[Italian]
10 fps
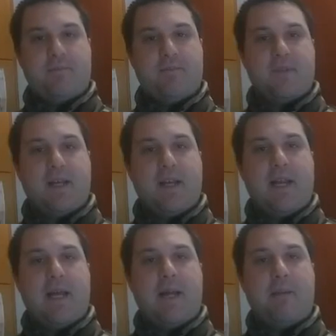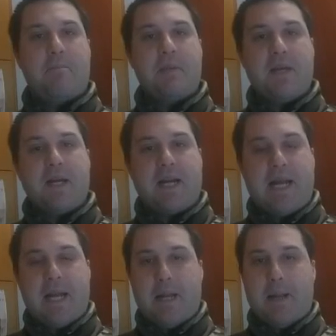della
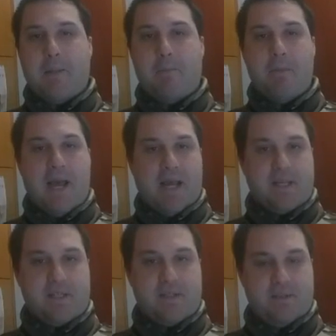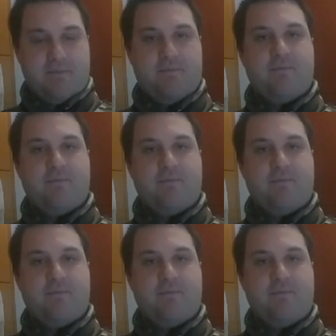birra Bex.